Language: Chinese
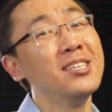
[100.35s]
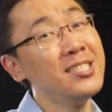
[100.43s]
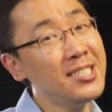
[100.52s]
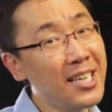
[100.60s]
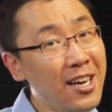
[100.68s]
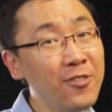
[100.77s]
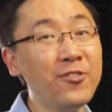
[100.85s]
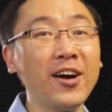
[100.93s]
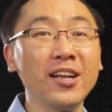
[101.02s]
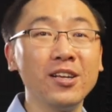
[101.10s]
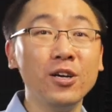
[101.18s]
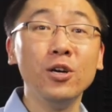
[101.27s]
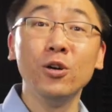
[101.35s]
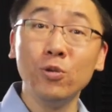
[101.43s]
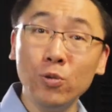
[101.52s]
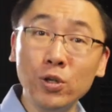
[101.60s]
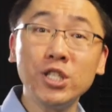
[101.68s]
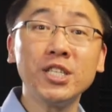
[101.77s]
相反，
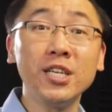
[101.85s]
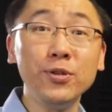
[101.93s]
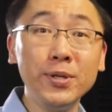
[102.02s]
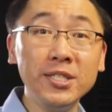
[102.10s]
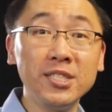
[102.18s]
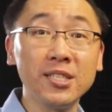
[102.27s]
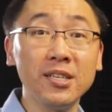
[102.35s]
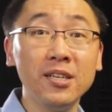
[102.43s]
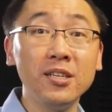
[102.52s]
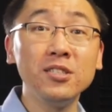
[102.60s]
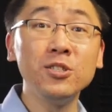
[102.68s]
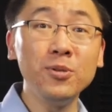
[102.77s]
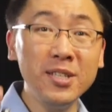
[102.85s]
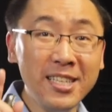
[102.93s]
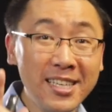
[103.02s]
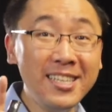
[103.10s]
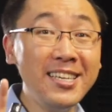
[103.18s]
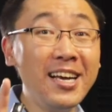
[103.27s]
无神论者就
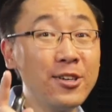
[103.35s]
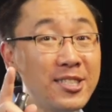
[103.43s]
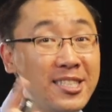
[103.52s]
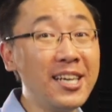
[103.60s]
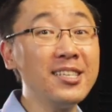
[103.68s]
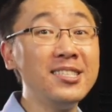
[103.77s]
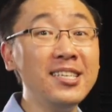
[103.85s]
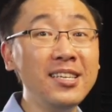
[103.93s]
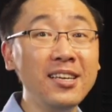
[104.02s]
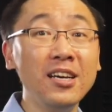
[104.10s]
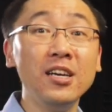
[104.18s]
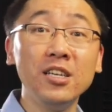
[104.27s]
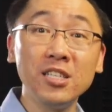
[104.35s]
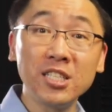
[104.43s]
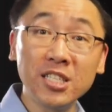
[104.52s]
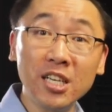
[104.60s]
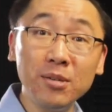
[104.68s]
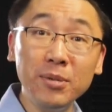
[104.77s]
一定要相信，
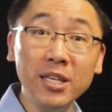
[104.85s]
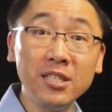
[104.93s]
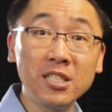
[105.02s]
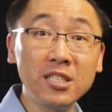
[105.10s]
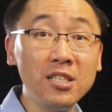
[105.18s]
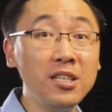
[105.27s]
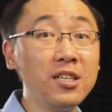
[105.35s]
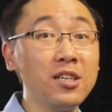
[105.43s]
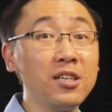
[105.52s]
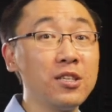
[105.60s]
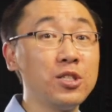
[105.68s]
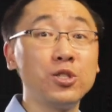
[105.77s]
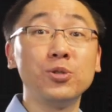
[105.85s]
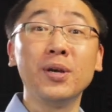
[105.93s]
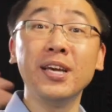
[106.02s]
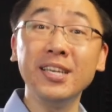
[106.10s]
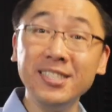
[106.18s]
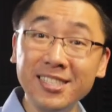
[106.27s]
生命是一个
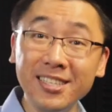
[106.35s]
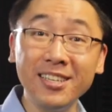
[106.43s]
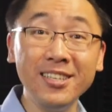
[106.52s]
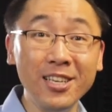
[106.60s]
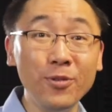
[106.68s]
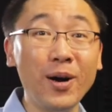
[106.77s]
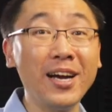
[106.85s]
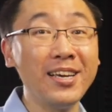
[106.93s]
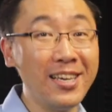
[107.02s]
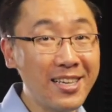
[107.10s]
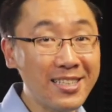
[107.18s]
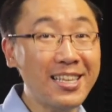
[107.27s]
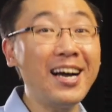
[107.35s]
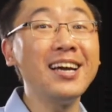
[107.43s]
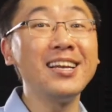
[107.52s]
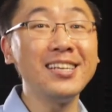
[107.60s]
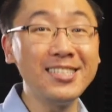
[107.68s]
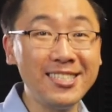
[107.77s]
随机的意外
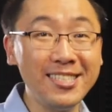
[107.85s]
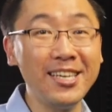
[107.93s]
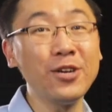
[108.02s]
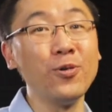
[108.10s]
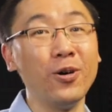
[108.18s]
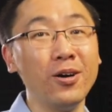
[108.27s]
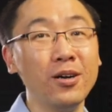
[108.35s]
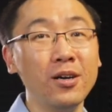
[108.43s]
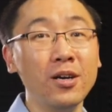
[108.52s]
带来的结果。